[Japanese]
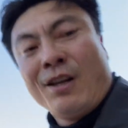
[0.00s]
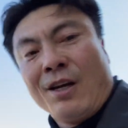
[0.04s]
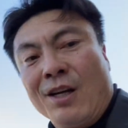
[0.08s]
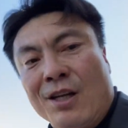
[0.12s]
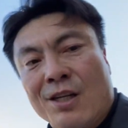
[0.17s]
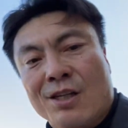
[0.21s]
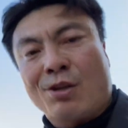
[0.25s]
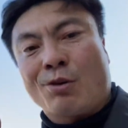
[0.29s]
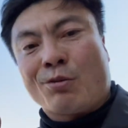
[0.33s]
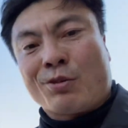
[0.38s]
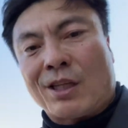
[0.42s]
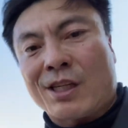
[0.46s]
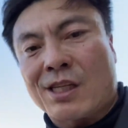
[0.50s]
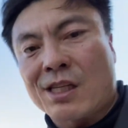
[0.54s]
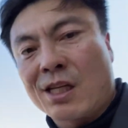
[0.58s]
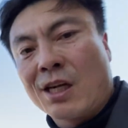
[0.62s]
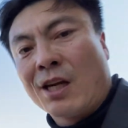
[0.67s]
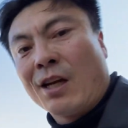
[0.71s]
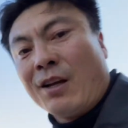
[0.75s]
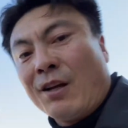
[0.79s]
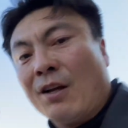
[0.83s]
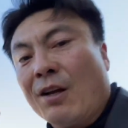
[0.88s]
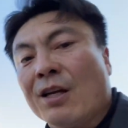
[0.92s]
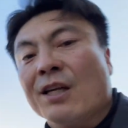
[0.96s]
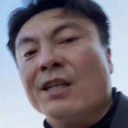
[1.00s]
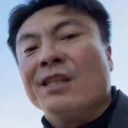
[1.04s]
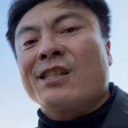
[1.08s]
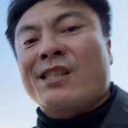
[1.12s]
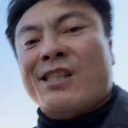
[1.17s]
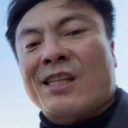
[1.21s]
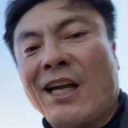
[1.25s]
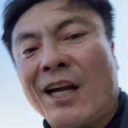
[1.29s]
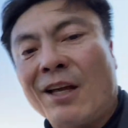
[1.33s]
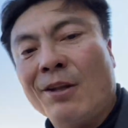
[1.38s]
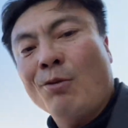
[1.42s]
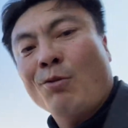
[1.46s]
そうです
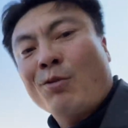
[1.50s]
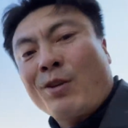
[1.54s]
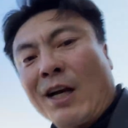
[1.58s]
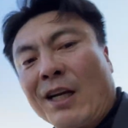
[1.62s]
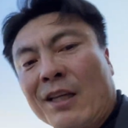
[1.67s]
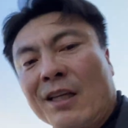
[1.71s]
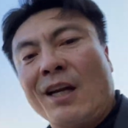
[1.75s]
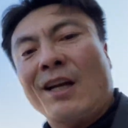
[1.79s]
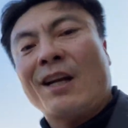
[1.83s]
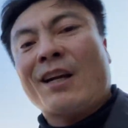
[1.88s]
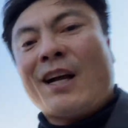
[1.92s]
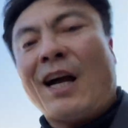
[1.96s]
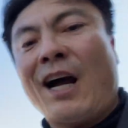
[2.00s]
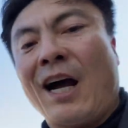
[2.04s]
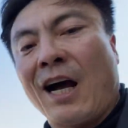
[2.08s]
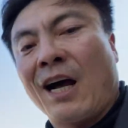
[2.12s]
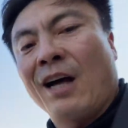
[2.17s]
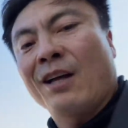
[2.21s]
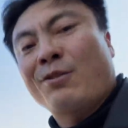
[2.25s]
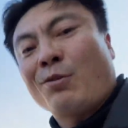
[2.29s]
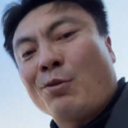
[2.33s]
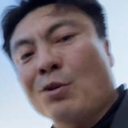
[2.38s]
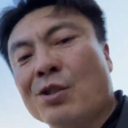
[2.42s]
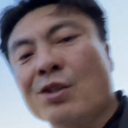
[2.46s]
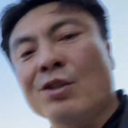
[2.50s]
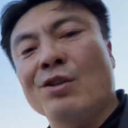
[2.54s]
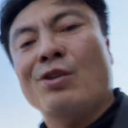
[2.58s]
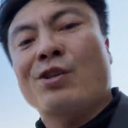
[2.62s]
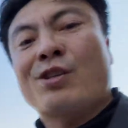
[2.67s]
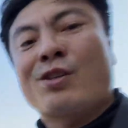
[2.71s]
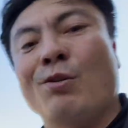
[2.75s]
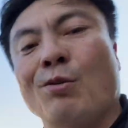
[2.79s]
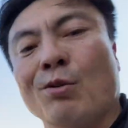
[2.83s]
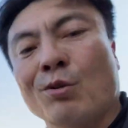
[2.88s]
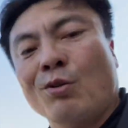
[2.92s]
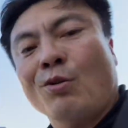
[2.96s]
下の方が
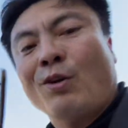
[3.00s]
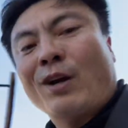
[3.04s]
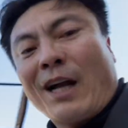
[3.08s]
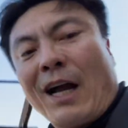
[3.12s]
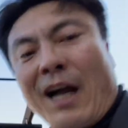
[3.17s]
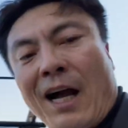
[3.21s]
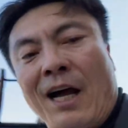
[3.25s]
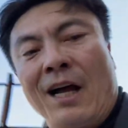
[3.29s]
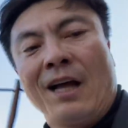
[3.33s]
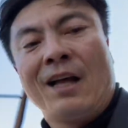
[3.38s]
ドスンドスン音が